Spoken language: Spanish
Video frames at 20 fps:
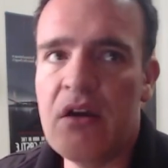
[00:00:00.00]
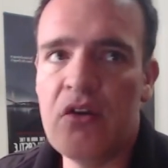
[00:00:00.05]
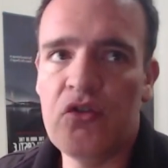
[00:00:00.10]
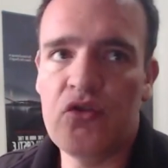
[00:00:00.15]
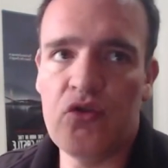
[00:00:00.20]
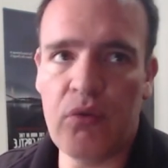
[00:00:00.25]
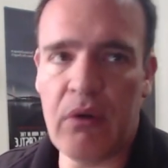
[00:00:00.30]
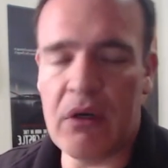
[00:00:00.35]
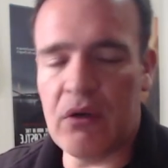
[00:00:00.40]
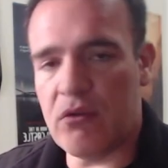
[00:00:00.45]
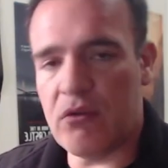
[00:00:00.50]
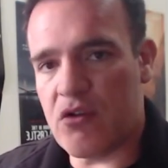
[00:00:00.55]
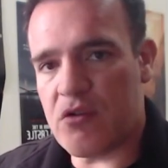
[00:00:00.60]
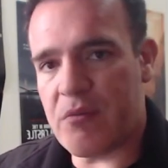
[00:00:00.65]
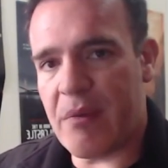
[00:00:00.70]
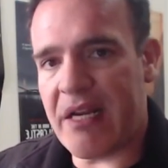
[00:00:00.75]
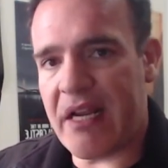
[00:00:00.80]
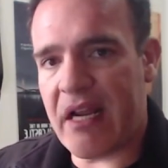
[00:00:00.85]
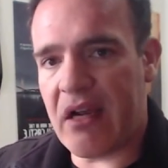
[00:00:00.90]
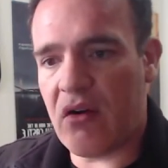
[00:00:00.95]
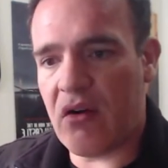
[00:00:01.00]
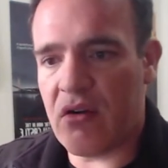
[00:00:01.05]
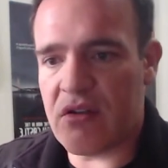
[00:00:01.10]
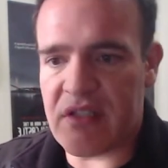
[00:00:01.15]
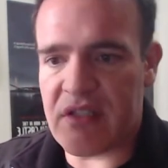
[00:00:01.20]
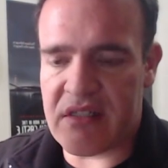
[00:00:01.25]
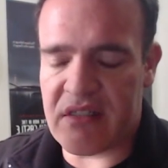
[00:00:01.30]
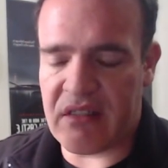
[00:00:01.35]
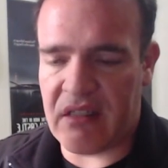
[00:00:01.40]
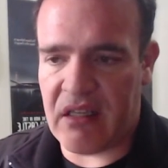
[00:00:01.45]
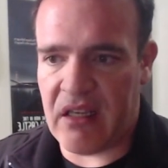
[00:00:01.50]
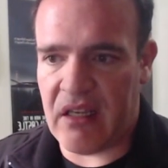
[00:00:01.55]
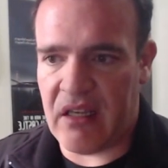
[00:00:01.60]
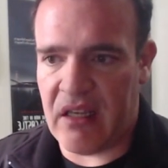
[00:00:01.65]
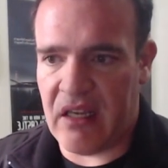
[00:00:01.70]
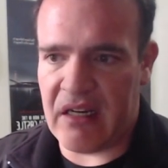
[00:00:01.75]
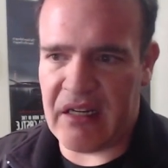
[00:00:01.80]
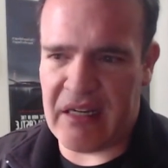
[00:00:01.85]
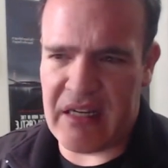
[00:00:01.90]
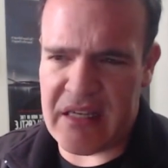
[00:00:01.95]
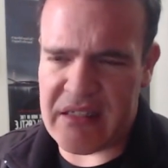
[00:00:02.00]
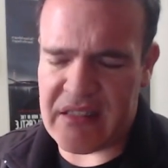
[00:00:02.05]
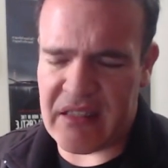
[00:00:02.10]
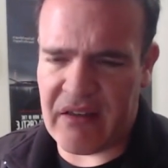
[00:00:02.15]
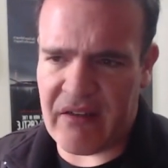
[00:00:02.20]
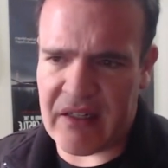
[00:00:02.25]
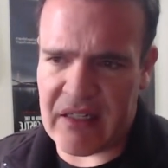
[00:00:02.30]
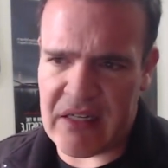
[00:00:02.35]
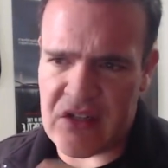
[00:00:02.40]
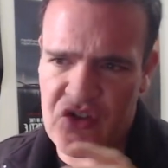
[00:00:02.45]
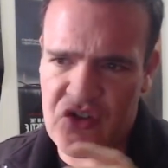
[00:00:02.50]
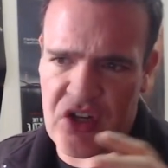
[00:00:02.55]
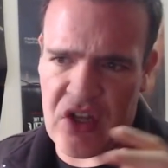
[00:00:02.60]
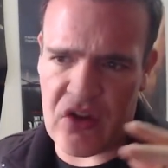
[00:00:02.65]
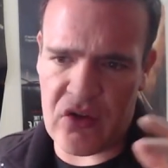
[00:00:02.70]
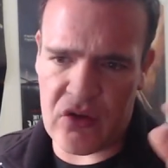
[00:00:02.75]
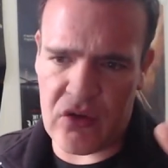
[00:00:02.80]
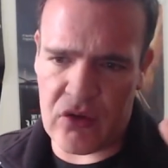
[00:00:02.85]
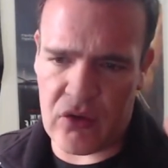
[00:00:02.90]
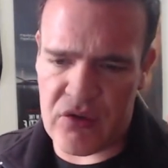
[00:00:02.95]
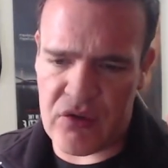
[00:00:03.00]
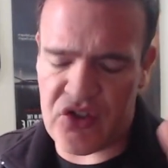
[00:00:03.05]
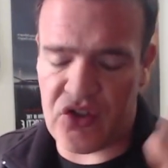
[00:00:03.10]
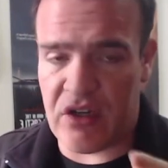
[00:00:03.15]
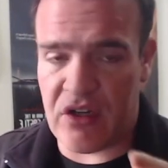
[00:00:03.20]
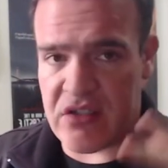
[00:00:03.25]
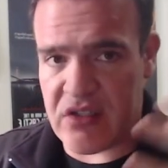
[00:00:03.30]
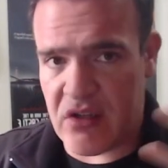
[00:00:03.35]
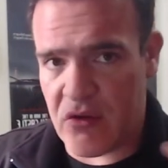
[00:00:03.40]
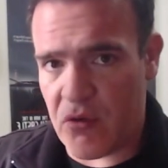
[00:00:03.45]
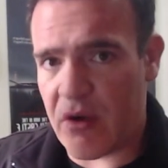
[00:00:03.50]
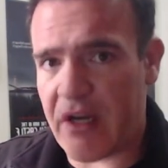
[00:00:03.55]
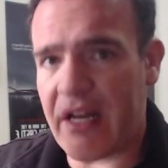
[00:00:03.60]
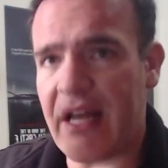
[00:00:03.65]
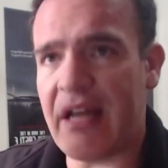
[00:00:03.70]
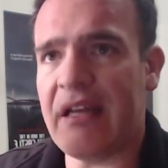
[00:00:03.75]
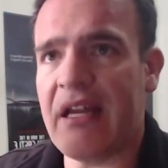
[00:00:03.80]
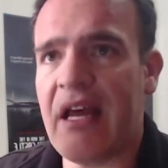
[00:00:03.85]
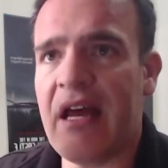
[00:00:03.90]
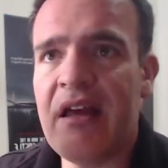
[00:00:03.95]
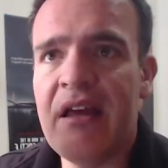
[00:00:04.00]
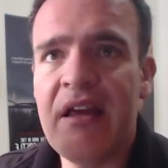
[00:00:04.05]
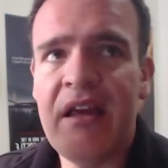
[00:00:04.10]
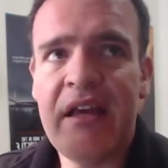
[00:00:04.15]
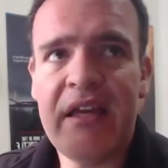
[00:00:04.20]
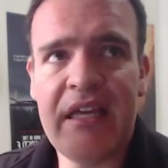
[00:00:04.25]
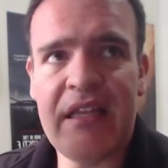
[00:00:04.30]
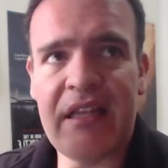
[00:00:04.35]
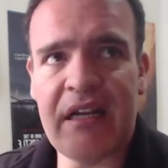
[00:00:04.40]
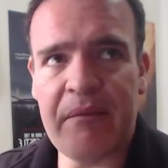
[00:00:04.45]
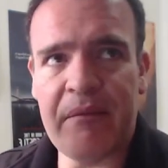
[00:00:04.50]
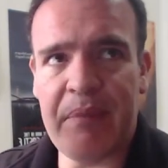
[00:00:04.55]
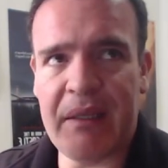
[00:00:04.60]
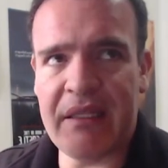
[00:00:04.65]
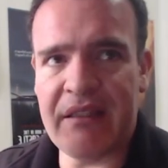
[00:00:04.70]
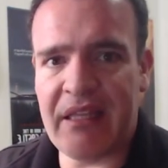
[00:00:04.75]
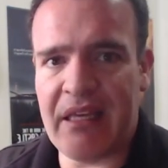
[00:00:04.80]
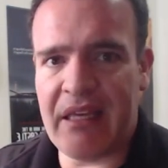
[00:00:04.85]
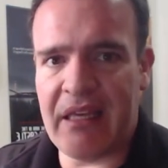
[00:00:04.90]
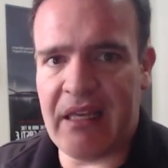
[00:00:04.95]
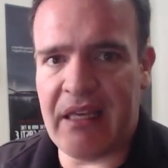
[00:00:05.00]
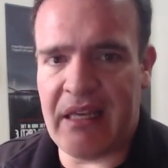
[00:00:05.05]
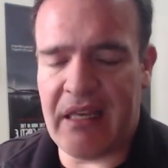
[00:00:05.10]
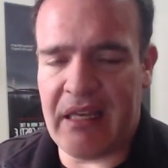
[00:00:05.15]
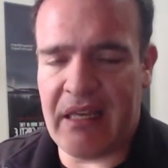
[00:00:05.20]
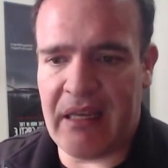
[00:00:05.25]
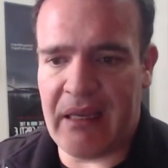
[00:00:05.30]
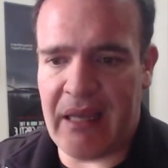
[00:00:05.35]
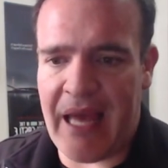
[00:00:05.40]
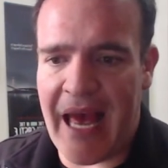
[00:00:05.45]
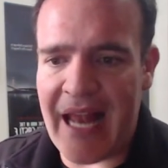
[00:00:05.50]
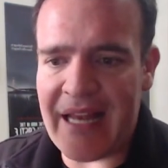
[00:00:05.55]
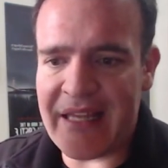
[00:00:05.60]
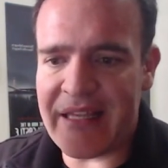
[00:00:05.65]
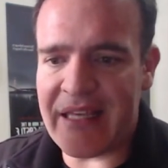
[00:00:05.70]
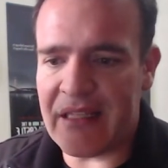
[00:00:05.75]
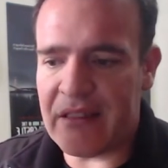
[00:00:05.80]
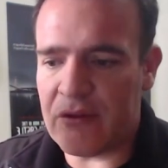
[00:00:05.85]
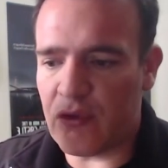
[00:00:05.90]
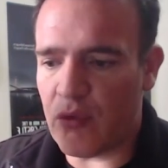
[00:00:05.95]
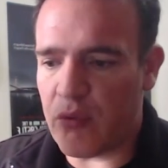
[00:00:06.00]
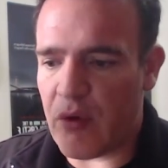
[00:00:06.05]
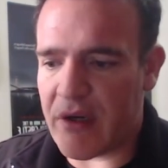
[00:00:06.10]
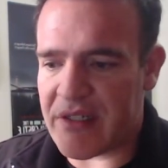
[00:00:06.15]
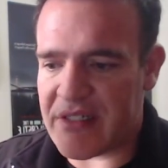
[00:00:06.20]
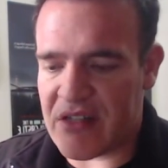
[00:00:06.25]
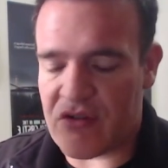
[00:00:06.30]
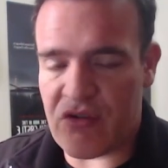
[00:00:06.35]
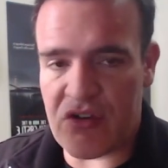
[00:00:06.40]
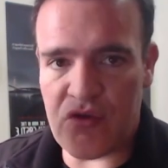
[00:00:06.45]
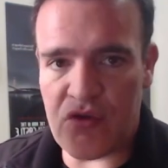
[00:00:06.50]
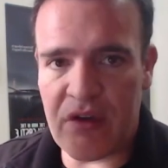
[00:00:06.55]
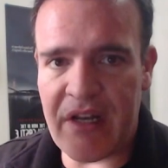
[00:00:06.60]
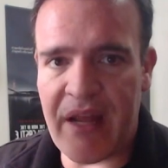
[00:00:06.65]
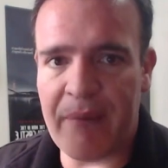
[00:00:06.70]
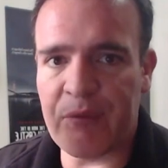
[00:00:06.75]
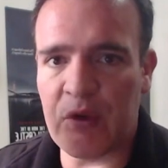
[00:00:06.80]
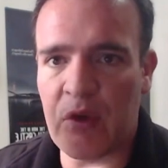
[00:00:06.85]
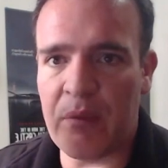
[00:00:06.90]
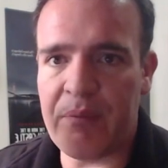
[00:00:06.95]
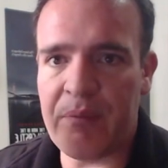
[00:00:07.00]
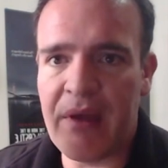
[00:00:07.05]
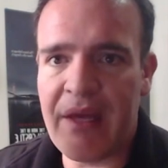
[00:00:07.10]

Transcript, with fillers: tuvo algunos manejos, este, en realidad estaba relacionado con cuestiones en Ucrania, y de repente eh, alguien tuvo acceso a su laptop.